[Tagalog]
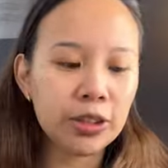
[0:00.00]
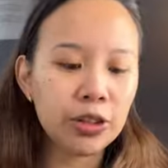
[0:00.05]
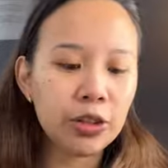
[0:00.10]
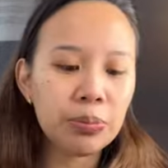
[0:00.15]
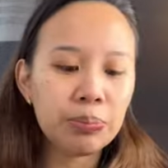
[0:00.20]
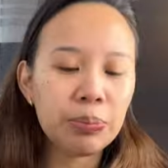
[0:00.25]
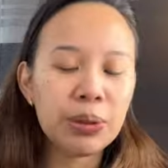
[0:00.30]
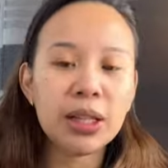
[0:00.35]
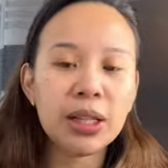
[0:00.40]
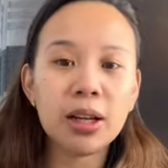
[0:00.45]

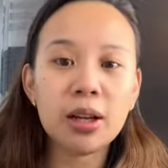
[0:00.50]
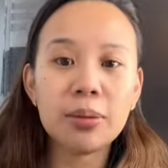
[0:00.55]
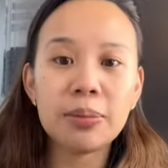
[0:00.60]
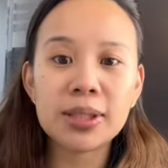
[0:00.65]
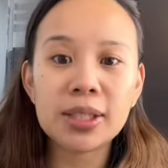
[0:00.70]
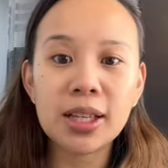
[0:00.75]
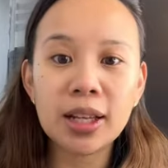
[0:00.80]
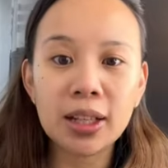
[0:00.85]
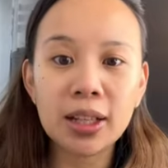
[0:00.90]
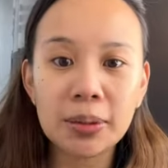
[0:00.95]
yung
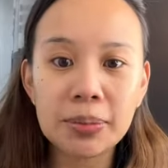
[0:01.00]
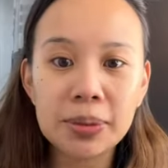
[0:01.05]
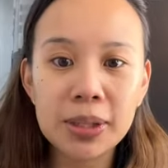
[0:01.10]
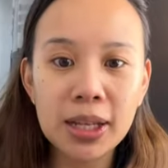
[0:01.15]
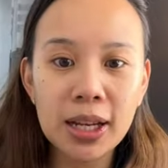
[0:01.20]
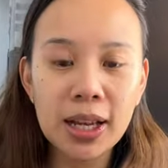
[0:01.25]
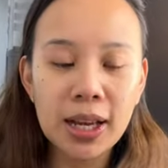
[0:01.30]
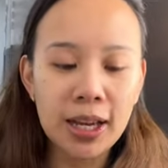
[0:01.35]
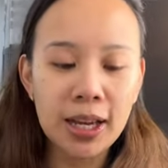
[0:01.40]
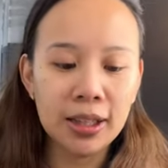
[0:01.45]
pinakamasaklap sa
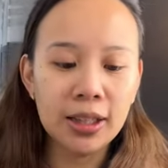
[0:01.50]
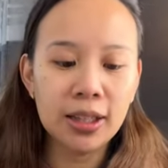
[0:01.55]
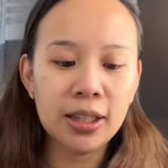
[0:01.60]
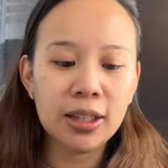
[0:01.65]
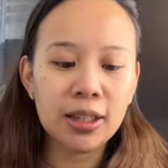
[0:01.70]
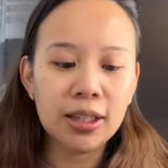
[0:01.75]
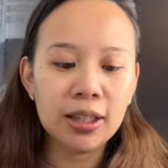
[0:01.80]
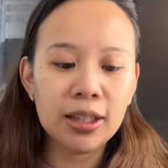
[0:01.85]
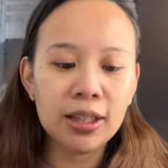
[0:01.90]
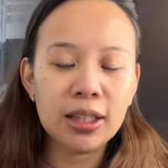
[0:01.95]
lahat
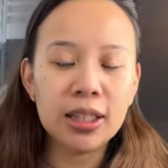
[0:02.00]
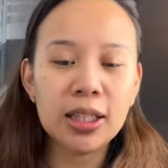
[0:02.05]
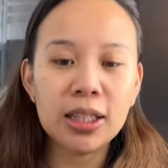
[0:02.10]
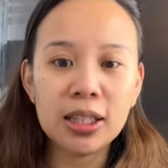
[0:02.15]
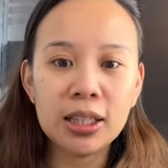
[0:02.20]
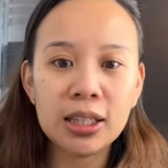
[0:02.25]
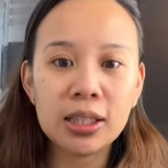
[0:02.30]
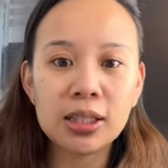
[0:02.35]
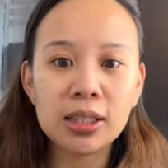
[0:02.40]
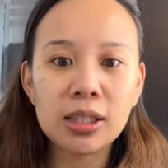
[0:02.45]

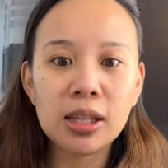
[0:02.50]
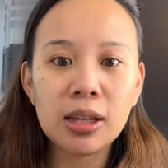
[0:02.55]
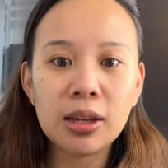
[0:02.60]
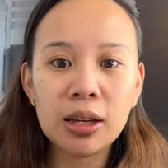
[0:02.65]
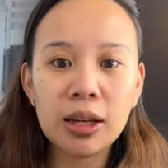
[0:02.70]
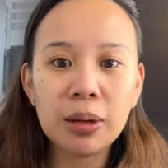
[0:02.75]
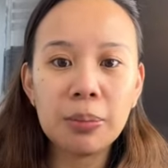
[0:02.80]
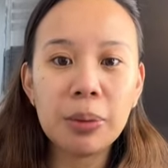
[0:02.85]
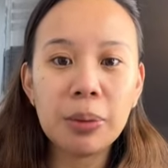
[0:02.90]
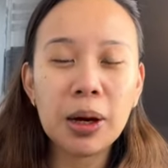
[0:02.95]
is,
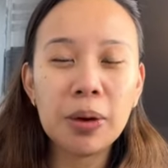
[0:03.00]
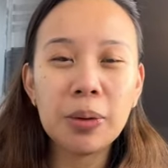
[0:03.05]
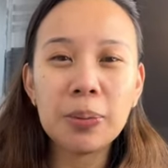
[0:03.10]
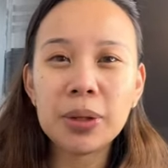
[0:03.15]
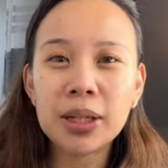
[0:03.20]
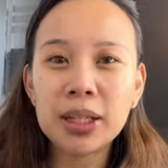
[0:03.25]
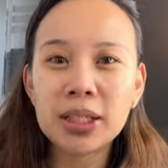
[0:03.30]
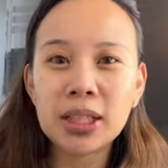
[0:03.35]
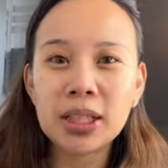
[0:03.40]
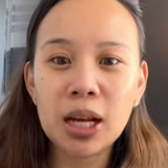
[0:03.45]
halimbawa
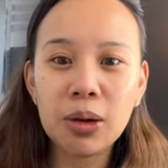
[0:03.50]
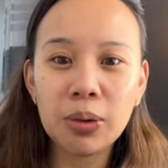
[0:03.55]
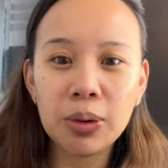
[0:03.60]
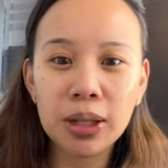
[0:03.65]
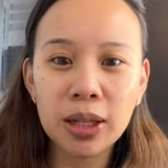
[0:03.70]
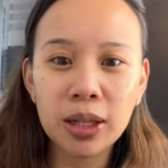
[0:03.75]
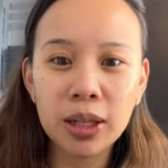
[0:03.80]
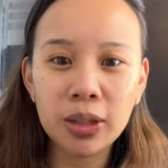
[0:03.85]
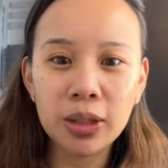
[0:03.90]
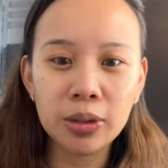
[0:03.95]
mag-asawa
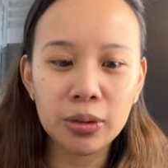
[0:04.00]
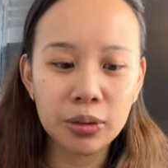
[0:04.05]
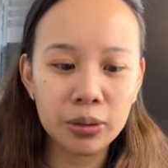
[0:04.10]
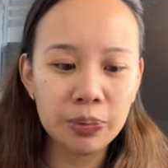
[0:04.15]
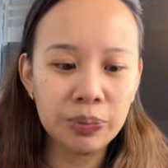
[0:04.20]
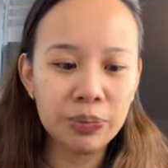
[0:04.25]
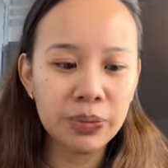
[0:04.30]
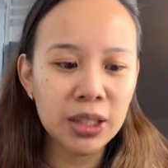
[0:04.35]
na kayo,